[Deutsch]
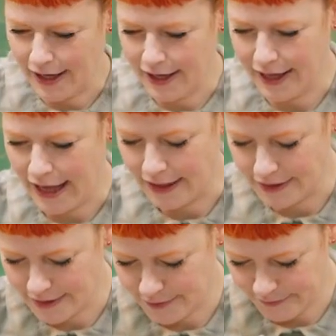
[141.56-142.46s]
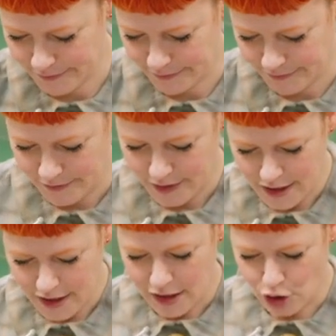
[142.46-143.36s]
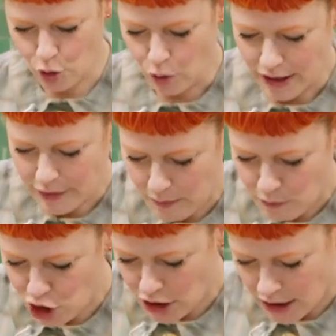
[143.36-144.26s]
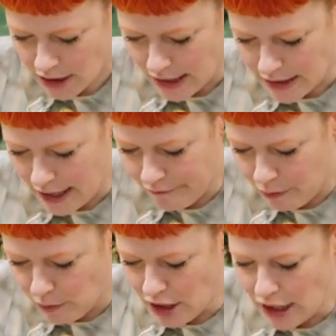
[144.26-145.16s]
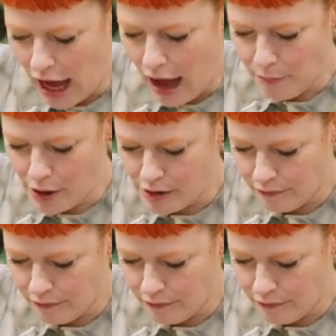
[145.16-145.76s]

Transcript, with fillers: Ach, herrlich. So, und jetzt vermische ich das Ganze einfach mit der Gabel.